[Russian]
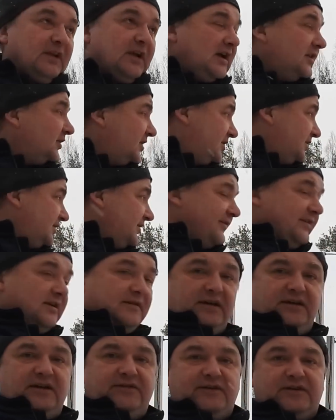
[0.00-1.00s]
конкретно
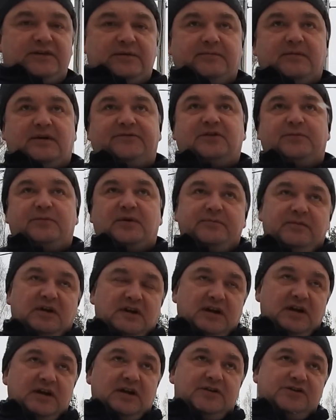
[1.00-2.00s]
э, в этом
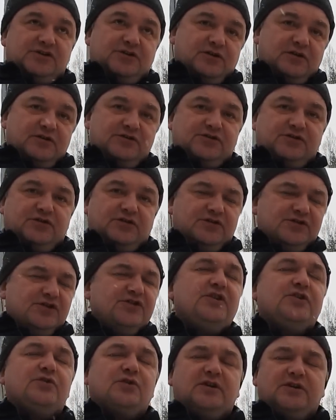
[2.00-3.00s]
автомобиле
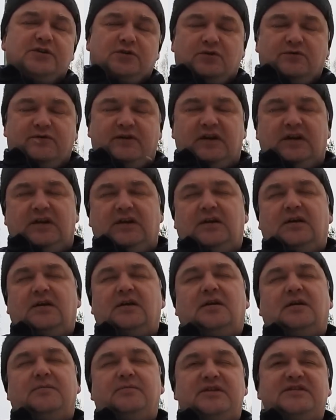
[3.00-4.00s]
4-литровый
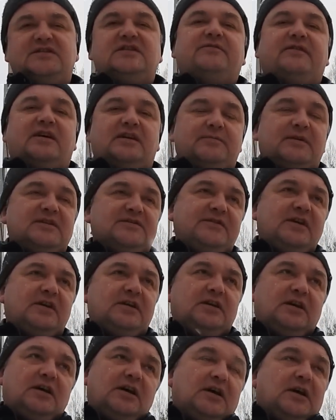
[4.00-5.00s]
э, бензиновый
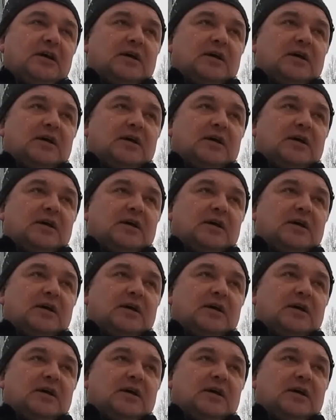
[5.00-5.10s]
атмосферник.